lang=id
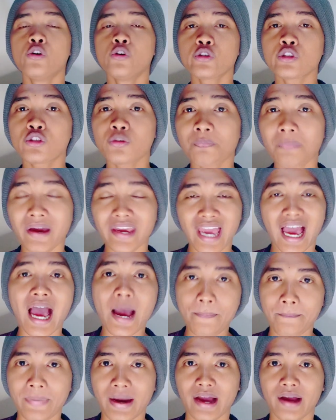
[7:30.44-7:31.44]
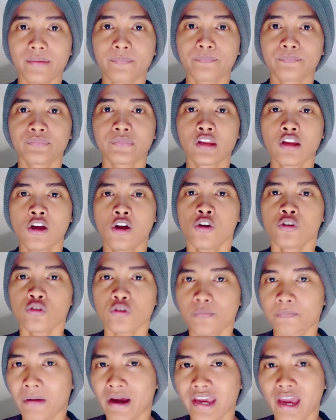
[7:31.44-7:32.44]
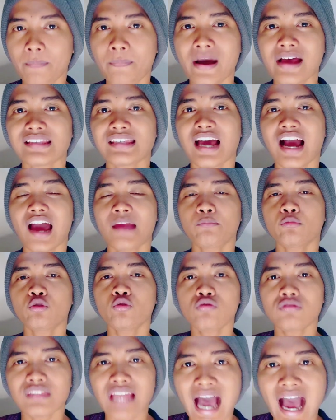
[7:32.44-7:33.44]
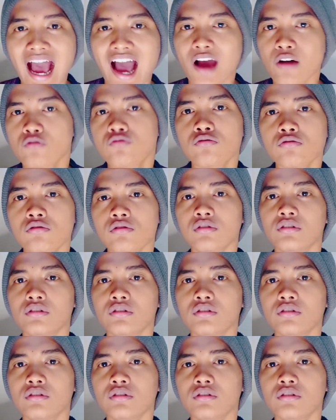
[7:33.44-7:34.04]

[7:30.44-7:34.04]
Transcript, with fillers: Supaya apa? Supaya pasanganmu tuh tahu